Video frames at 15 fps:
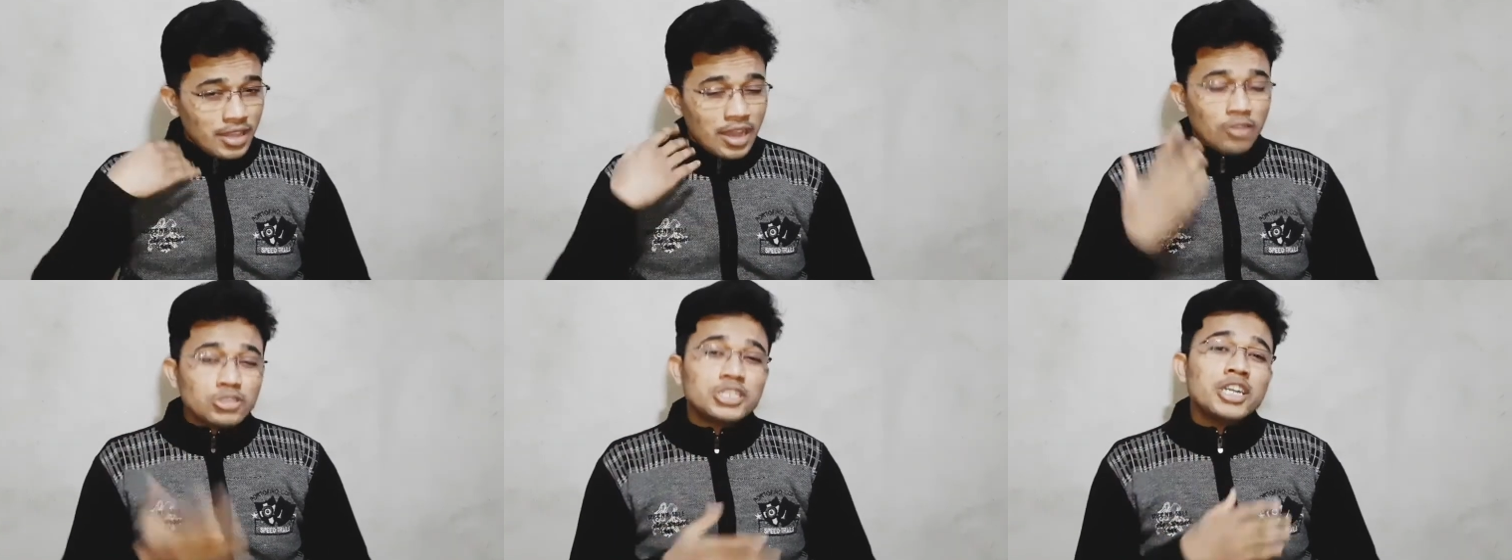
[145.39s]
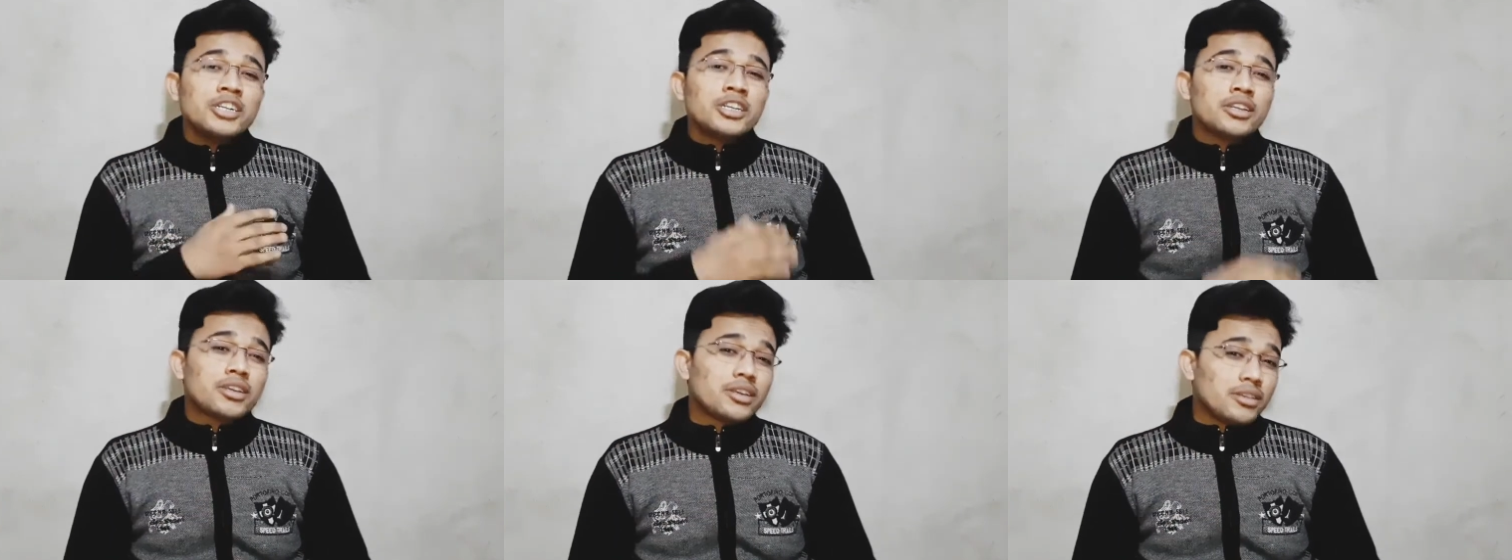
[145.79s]

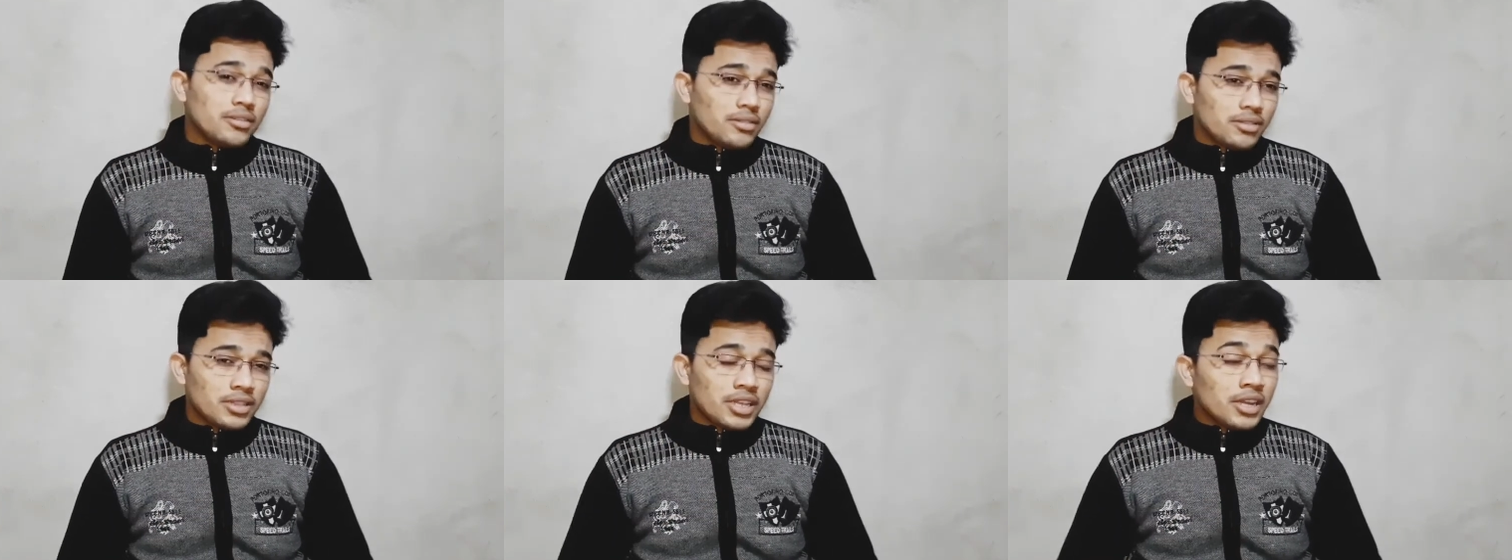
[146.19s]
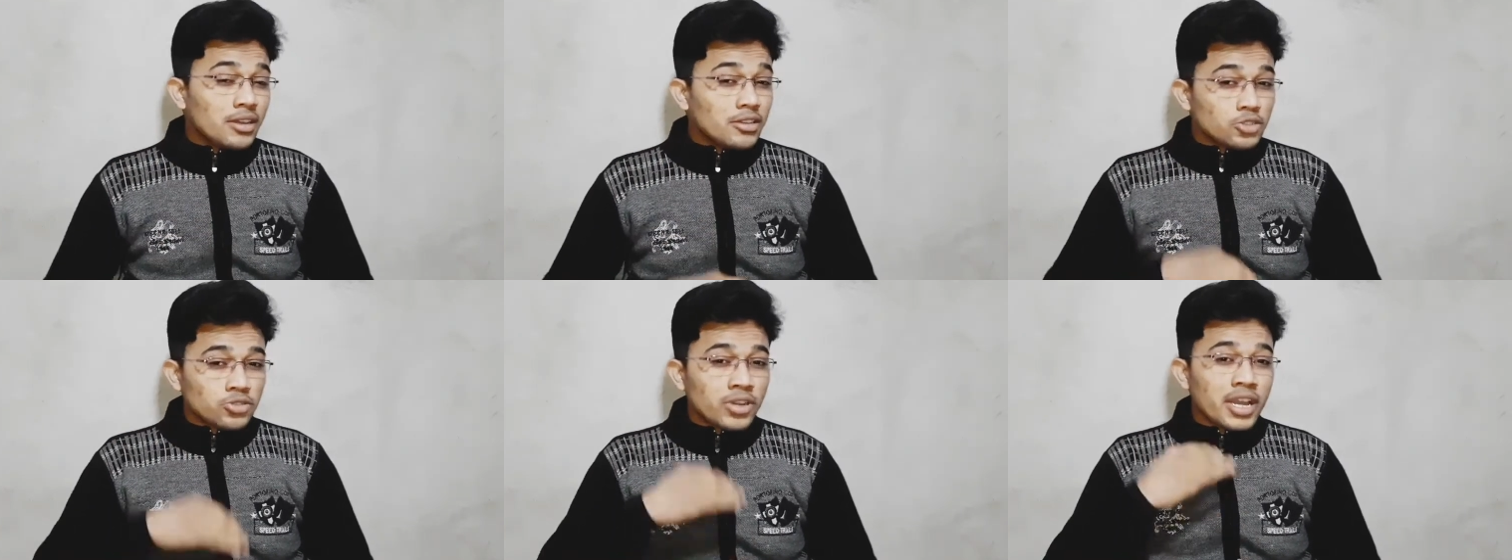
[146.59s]
थाउजेंड
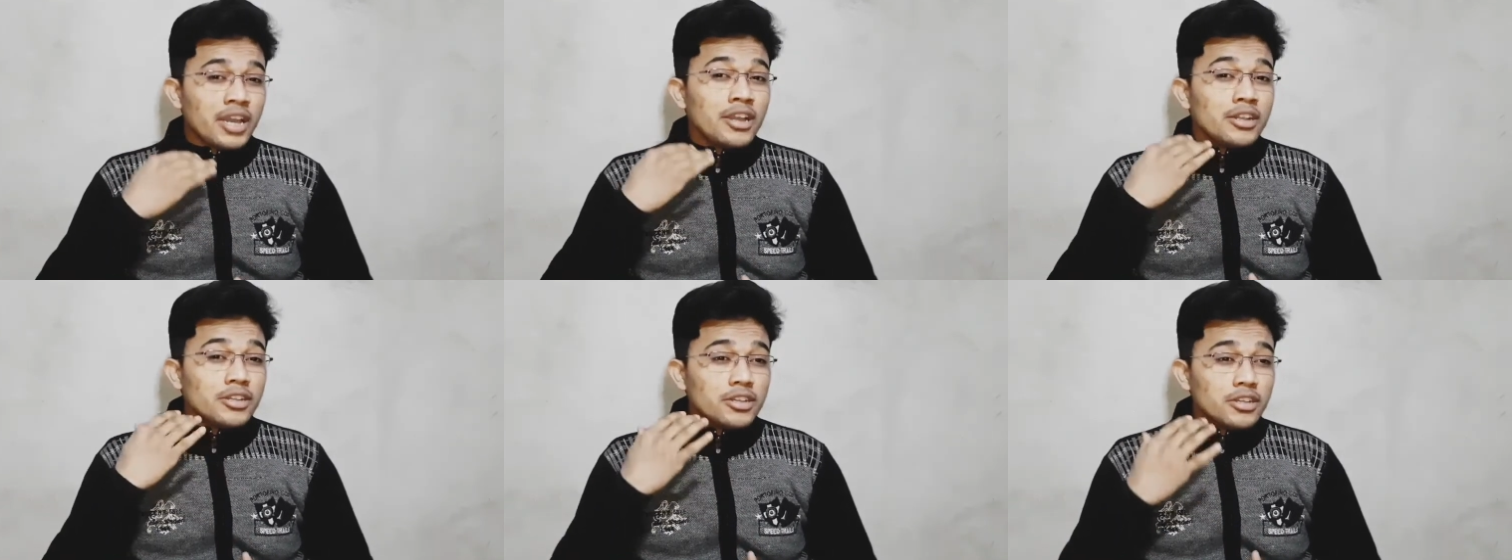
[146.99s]
तक जो है